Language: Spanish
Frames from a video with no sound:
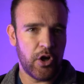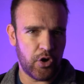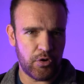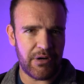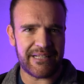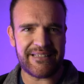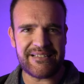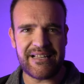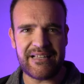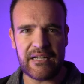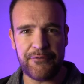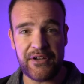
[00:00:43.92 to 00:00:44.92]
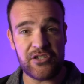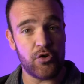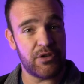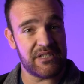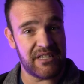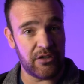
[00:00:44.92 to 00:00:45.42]
con una tasa de refresco
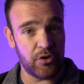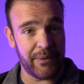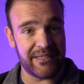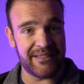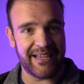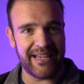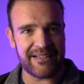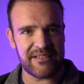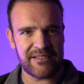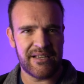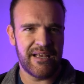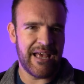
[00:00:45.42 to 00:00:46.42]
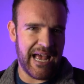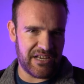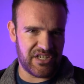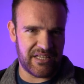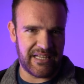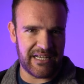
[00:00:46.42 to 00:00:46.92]
de 120 Hz,
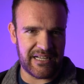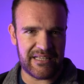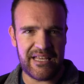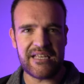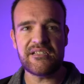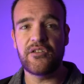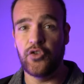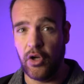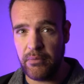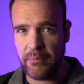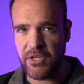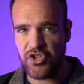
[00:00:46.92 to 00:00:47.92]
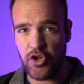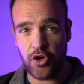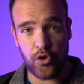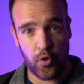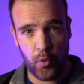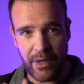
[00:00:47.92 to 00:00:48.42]
HDR10, Dolby
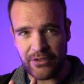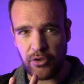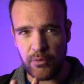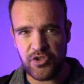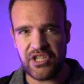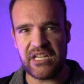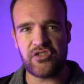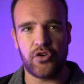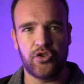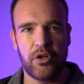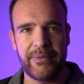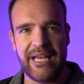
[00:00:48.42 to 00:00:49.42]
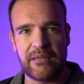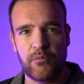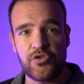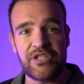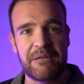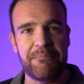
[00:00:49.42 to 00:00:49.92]
Vision, 4 bocinas con Dolby
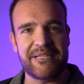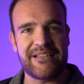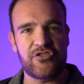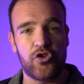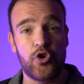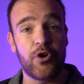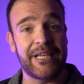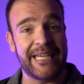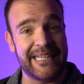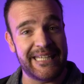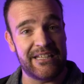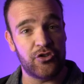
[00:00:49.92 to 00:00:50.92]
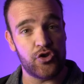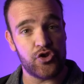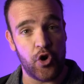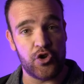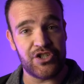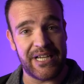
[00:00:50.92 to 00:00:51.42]
Atmos y pesa solo
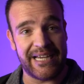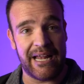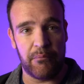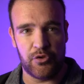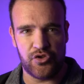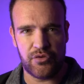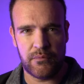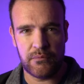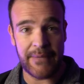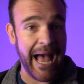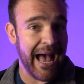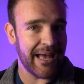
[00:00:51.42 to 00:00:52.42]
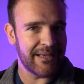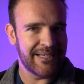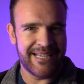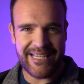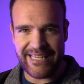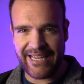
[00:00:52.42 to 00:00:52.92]
511 gramos. Ah,
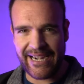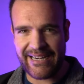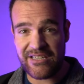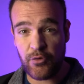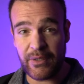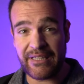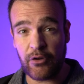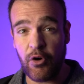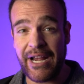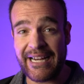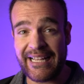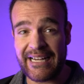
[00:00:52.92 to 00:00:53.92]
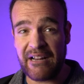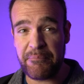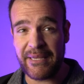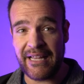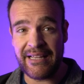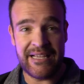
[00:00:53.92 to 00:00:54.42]
¿Y qué crees? Cuenta con carga
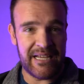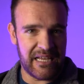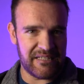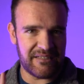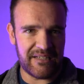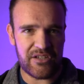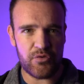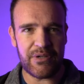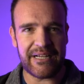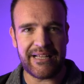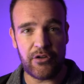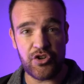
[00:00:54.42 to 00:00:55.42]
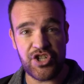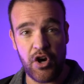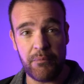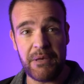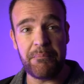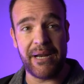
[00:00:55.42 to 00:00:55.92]
rápida. Y si tienes un cargador
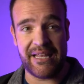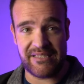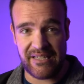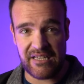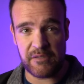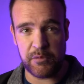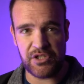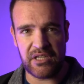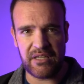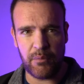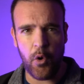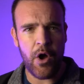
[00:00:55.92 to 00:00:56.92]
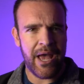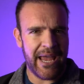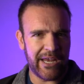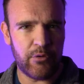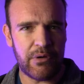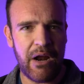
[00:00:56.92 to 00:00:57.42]
Xiaomi para este dispositivo,
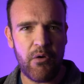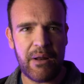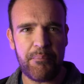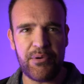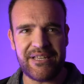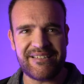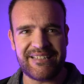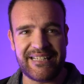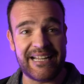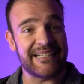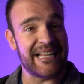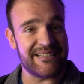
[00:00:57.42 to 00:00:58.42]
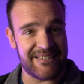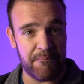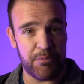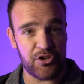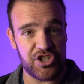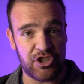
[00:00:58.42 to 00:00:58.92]
en una hora puedes tenerla al
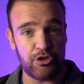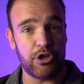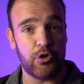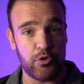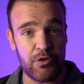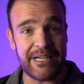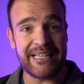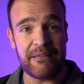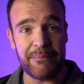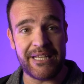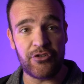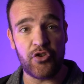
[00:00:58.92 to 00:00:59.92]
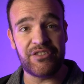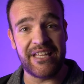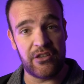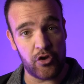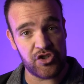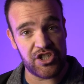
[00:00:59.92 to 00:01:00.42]
100% y con un rendimiento de
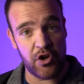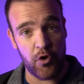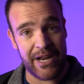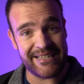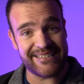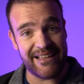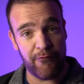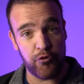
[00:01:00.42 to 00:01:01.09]
12 horas de